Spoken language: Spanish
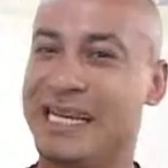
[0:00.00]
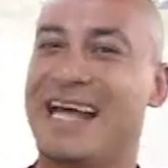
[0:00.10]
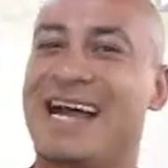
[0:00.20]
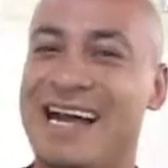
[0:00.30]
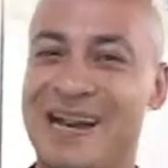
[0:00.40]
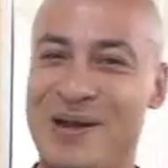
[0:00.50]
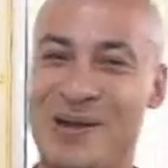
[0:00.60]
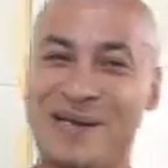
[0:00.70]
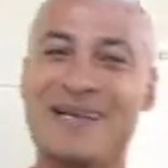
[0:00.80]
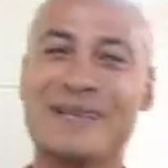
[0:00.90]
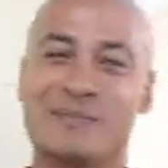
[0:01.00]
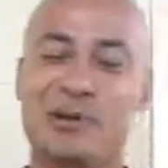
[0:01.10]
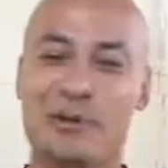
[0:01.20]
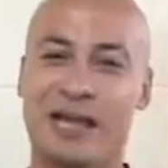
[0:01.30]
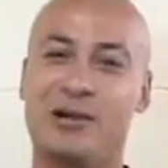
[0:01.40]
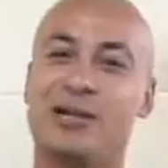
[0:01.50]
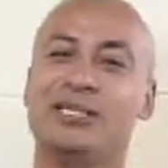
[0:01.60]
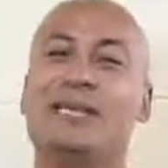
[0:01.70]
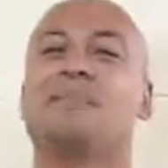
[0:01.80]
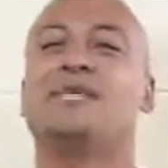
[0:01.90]
que da calor. Muy bien,
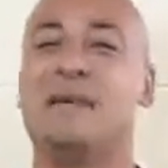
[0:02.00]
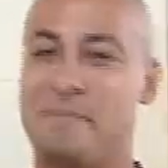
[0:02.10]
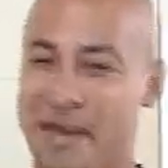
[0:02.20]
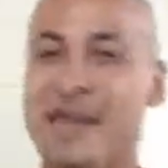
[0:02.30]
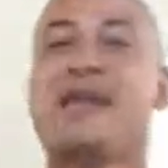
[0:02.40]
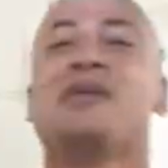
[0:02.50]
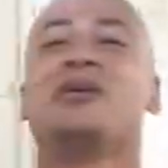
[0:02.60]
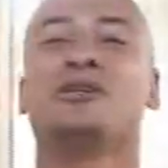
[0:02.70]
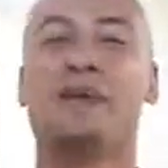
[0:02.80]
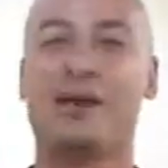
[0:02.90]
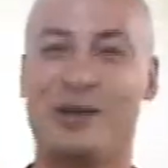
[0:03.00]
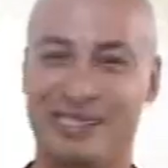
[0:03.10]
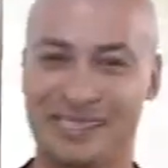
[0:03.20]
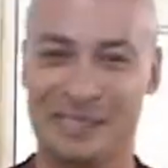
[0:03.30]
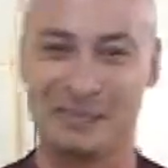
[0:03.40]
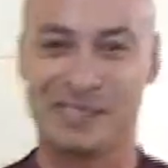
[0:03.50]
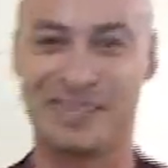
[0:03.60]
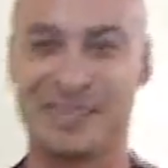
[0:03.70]
Gold Gym siempre los mejores tips.